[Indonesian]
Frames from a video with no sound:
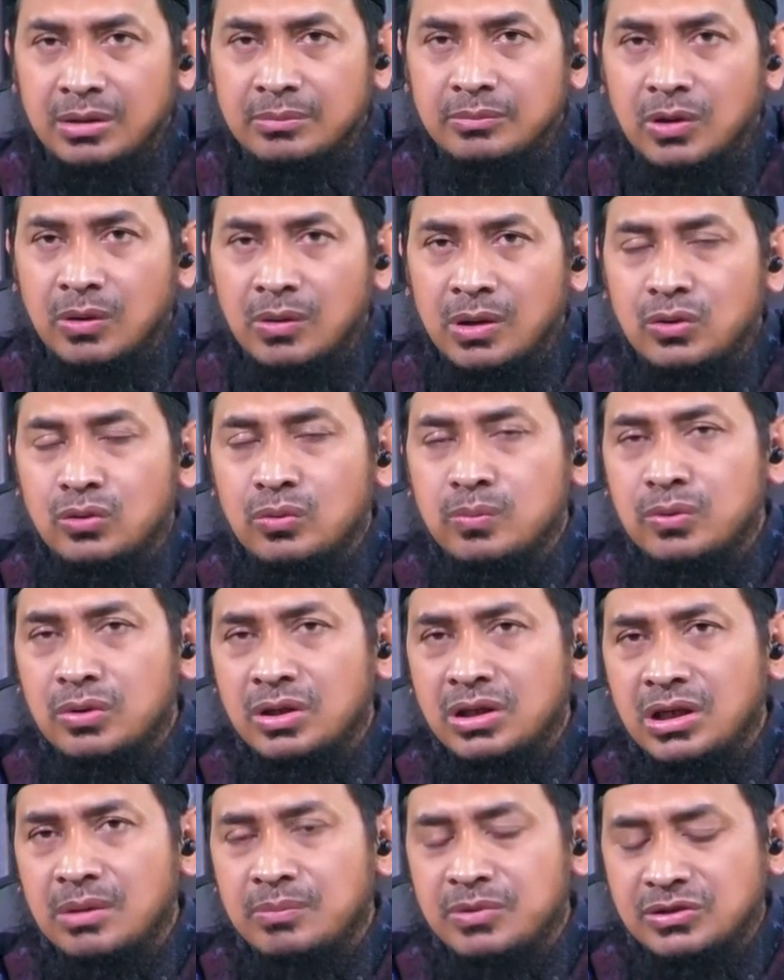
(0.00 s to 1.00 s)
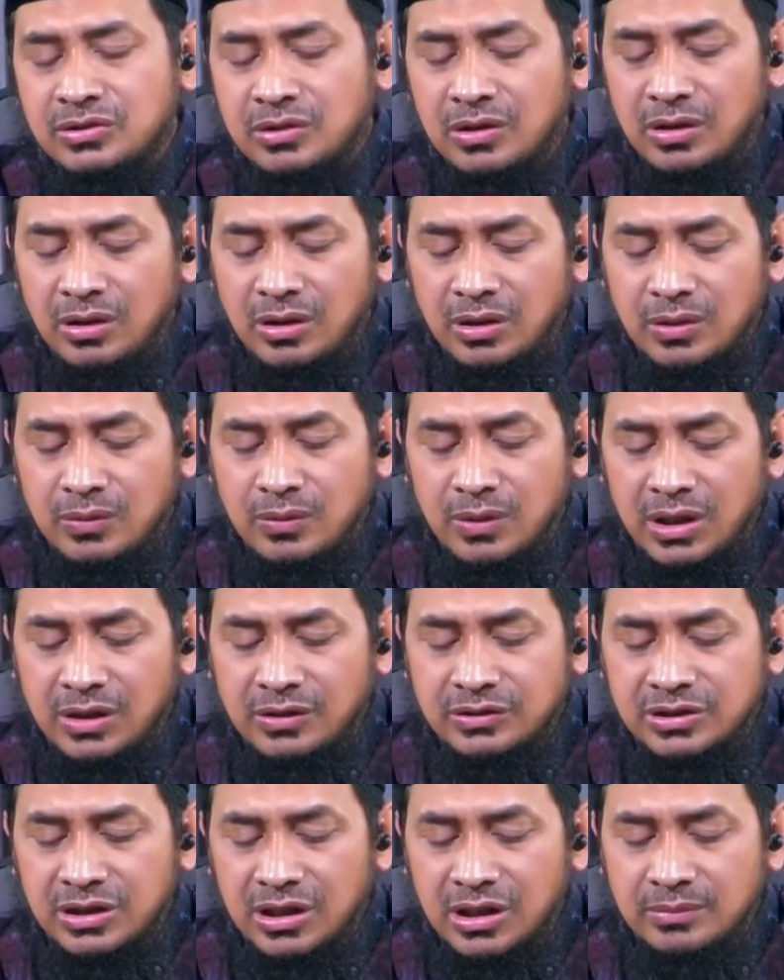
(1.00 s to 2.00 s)
bahwa kuburan Nabi Shallallahu
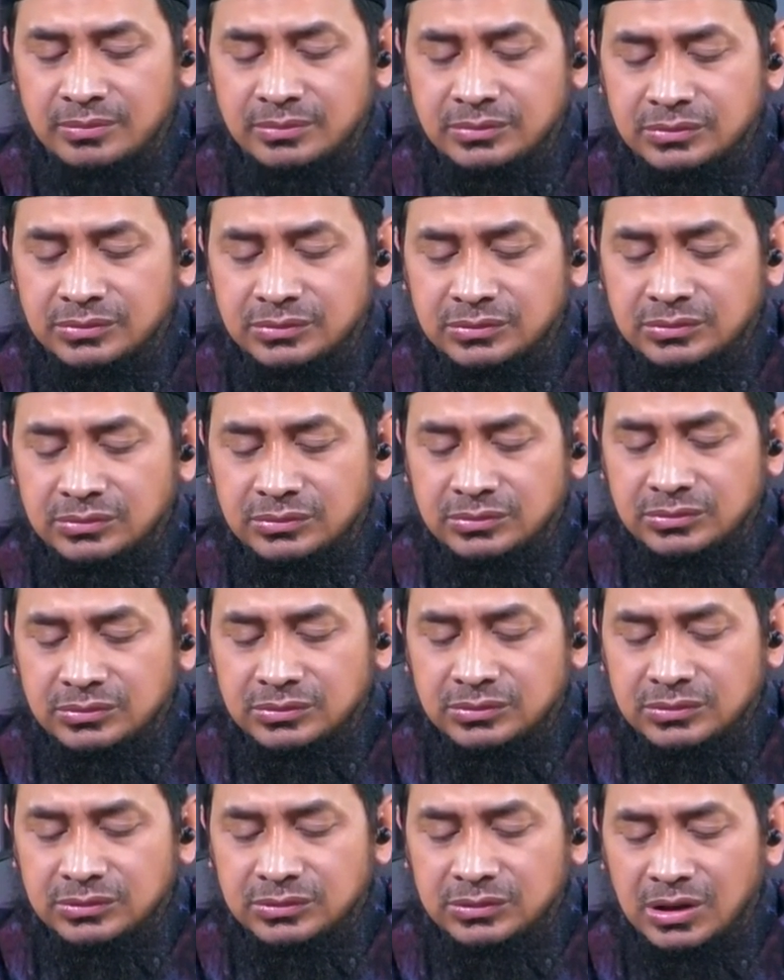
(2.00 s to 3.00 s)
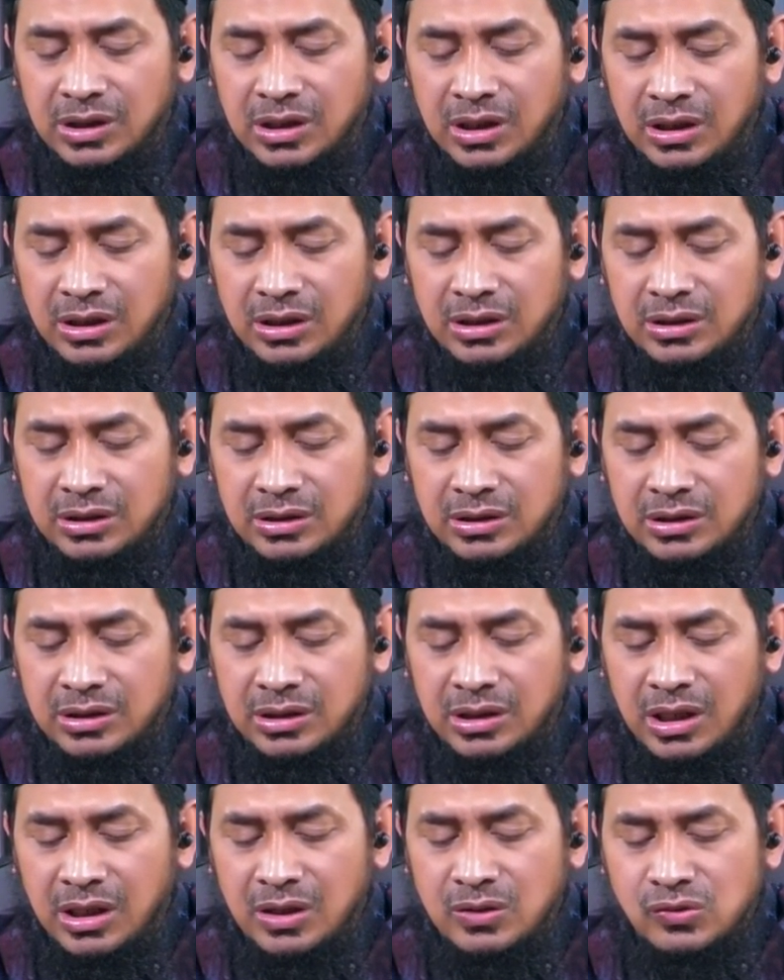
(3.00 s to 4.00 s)
Alaihi Wasallam ya
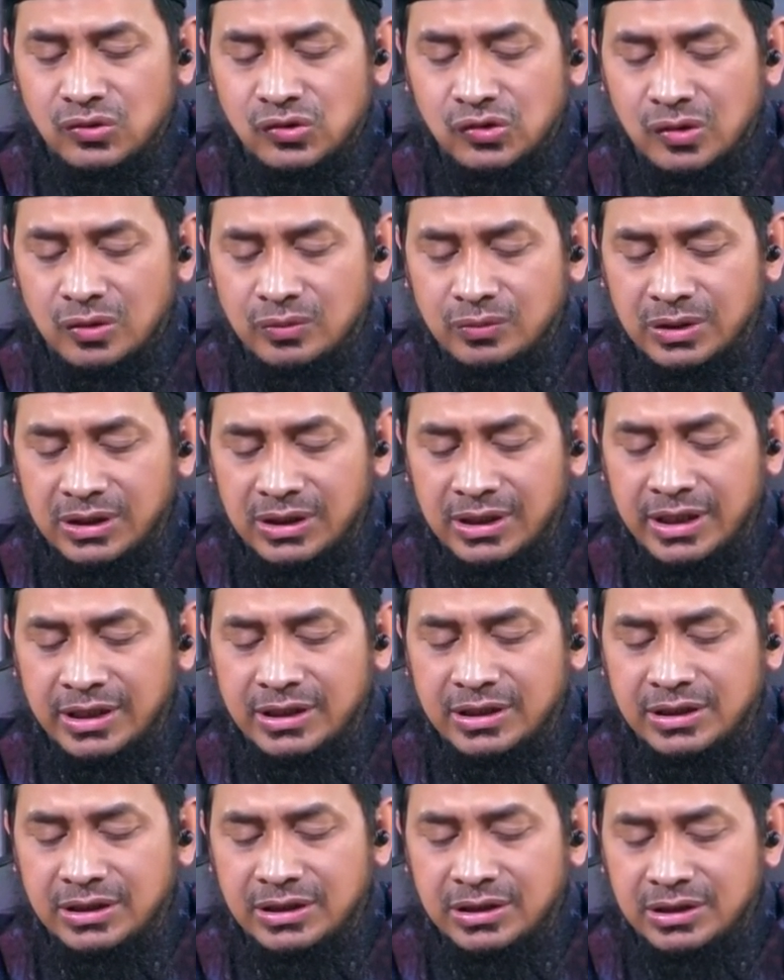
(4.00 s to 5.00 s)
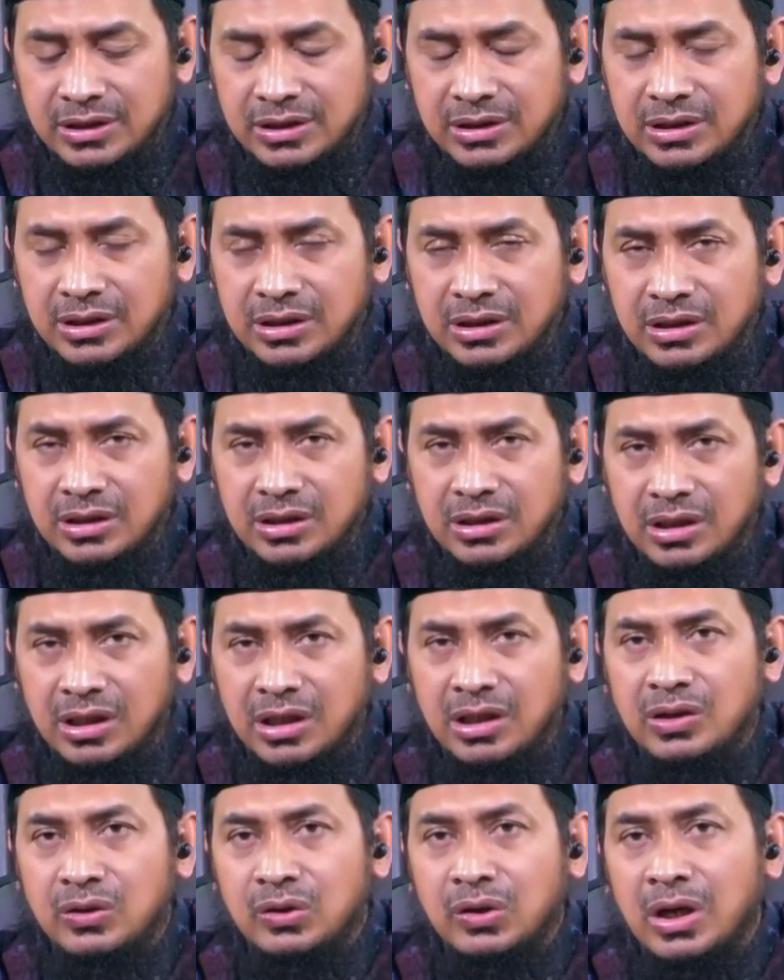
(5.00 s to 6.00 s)
la yusalu ilaihi
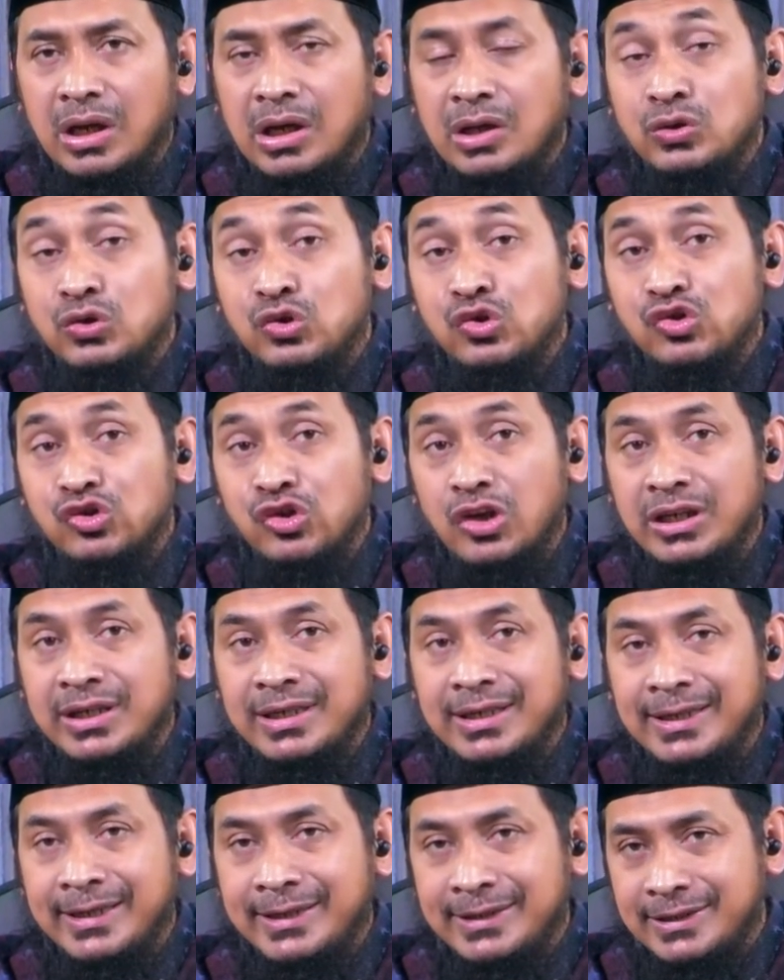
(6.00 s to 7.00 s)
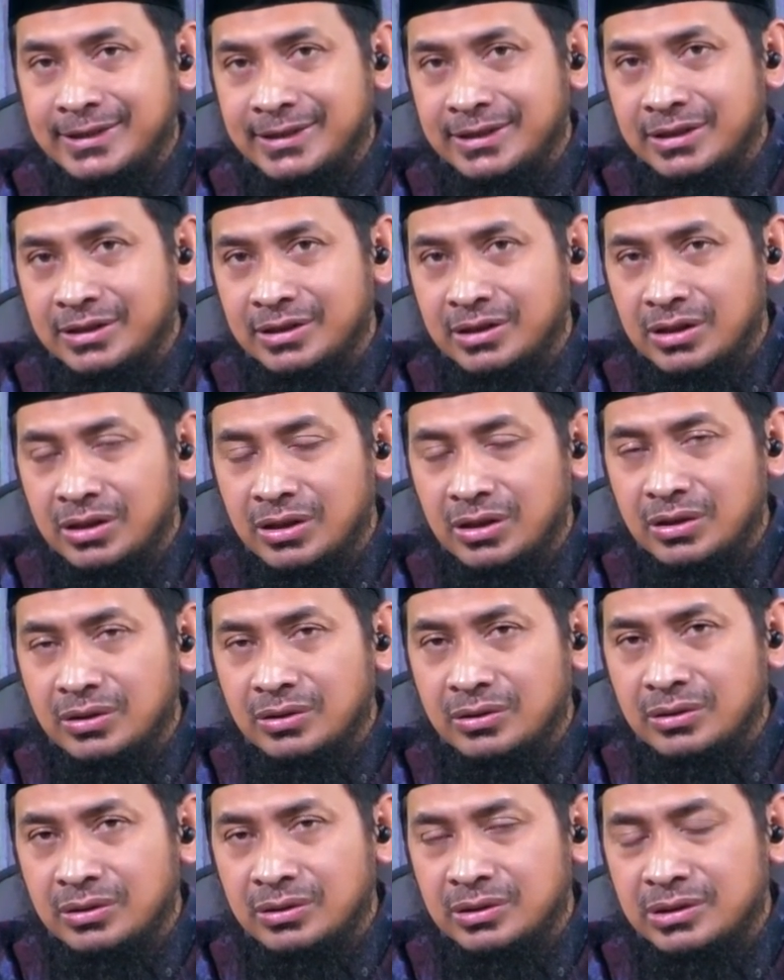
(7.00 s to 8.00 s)
uh, la yusal ilaihi
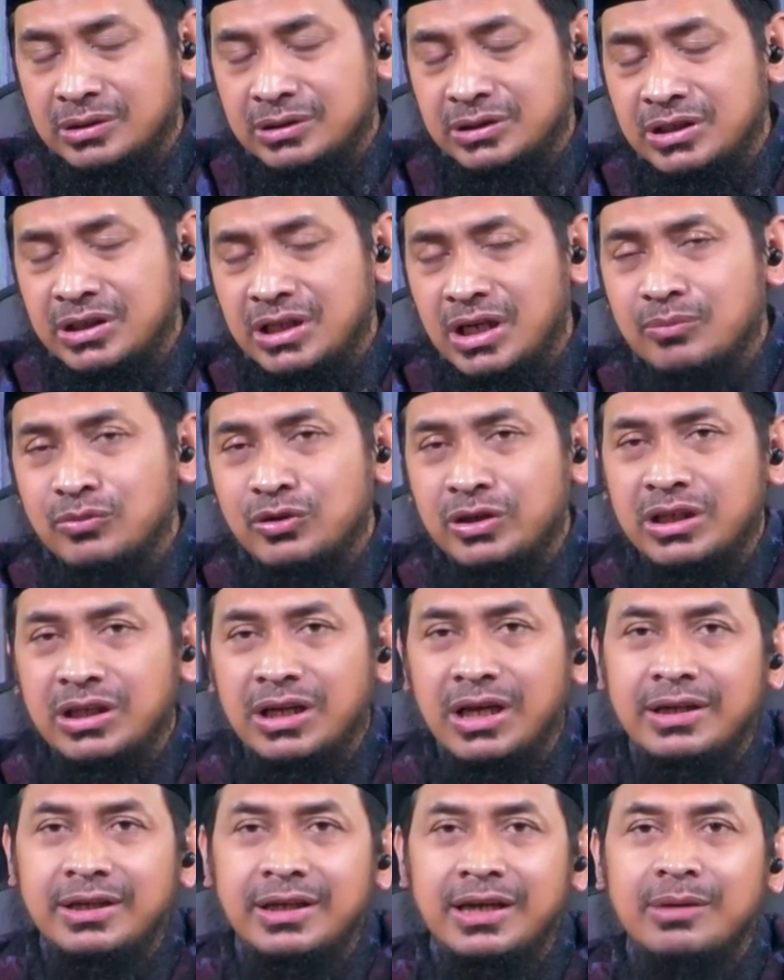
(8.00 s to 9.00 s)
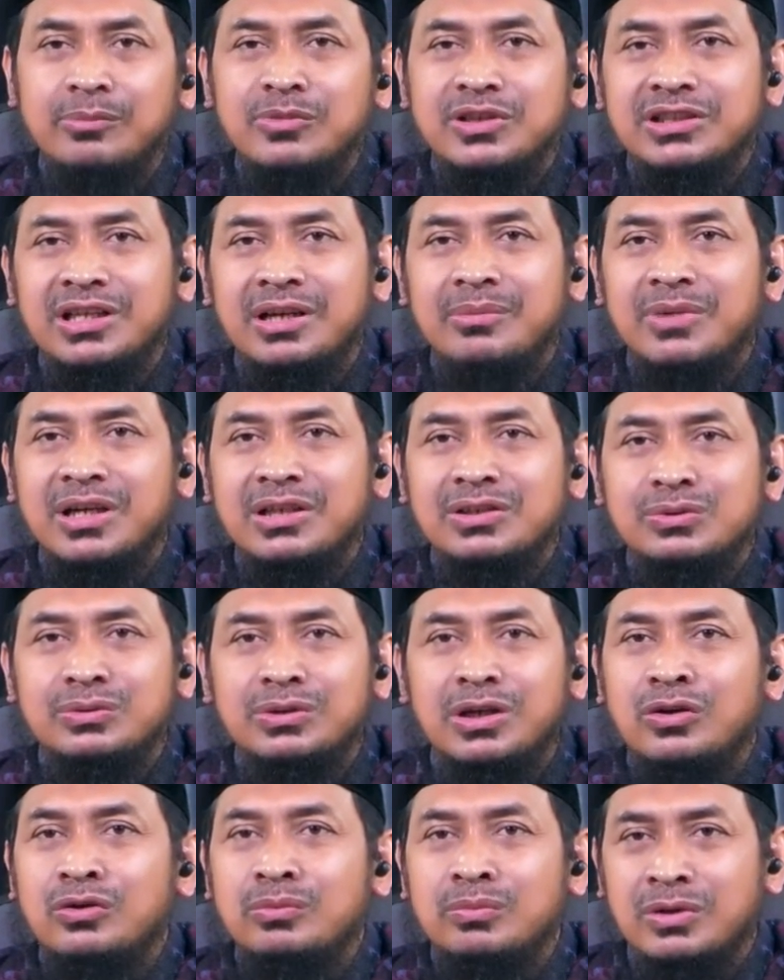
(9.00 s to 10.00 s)
oh, tidak mungkin ada yang bisa
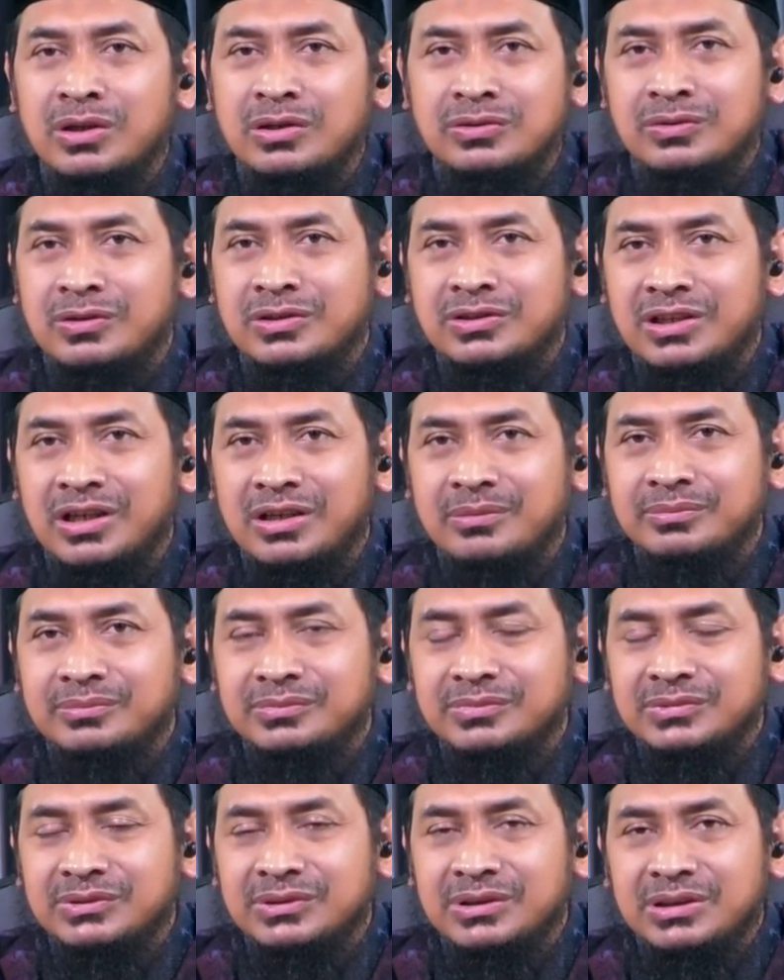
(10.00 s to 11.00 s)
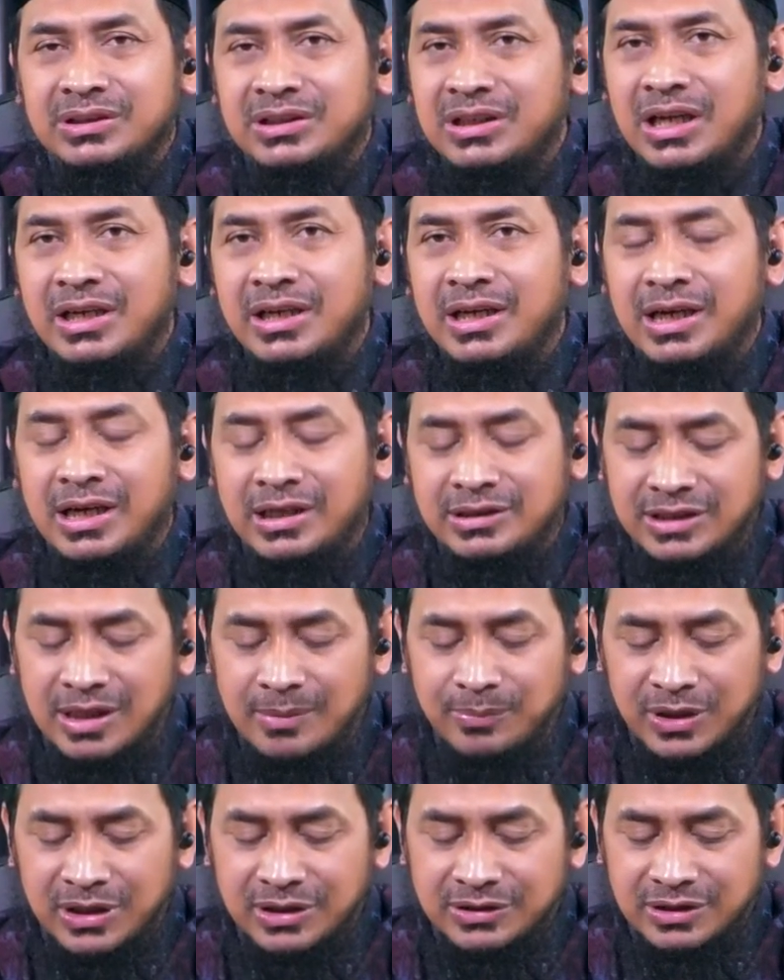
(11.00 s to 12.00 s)
masuk ke kuburan Rasulullah SAW. Tidak ada yang
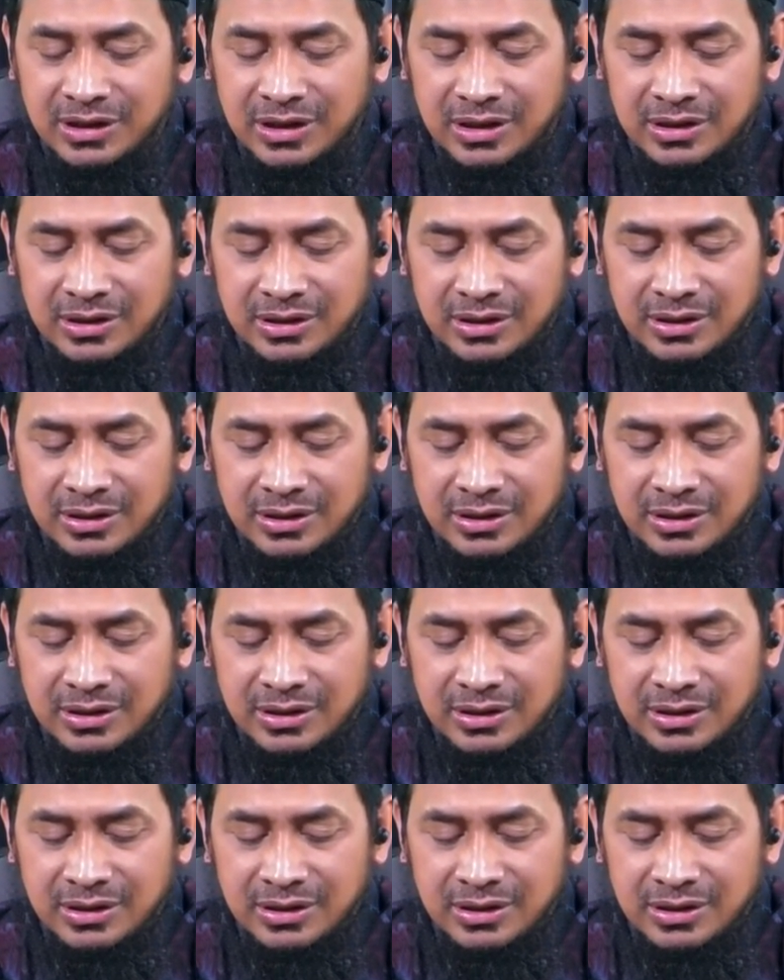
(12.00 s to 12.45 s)
sampai ke sana.